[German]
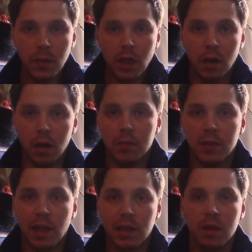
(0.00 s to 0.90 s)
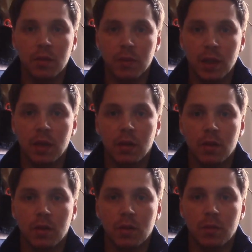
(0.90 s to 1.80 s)
ähm, das Kind wieder
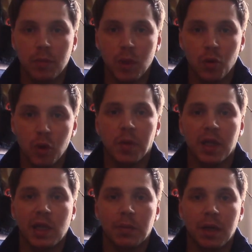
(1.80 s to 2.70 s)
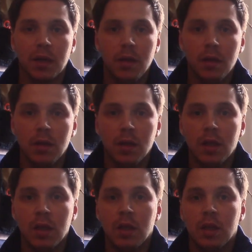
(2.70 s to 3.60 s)
beschulbar zu machen,
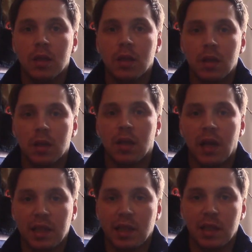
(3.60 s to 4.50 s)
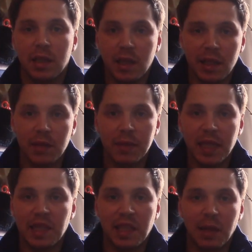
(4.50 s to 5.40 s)
dann äh, ist es
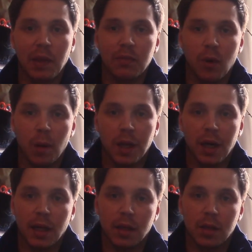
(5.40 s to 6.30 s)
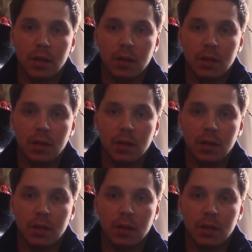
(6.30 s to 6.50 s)
wenigstens etwas vorbereitet.